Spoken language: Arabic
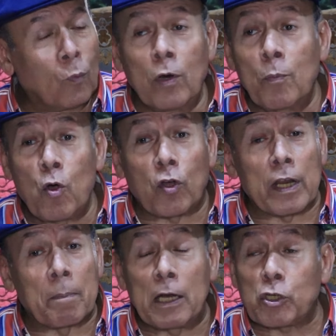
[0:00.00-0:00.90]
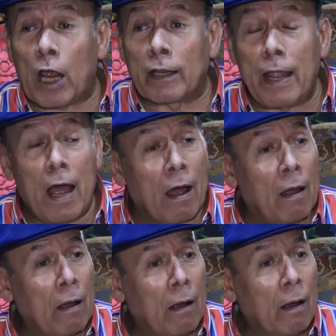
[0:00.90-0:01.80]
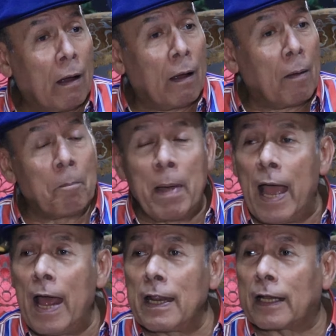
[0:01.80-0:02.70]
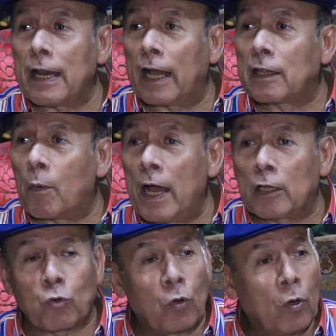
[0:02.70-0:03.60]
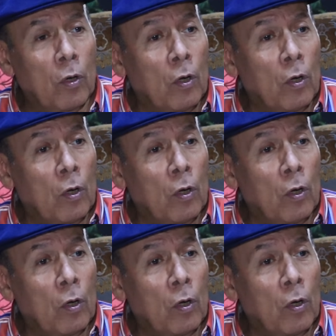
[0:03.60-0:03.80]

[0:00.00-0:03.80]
والمخرج ما شاء الله مالك لادواته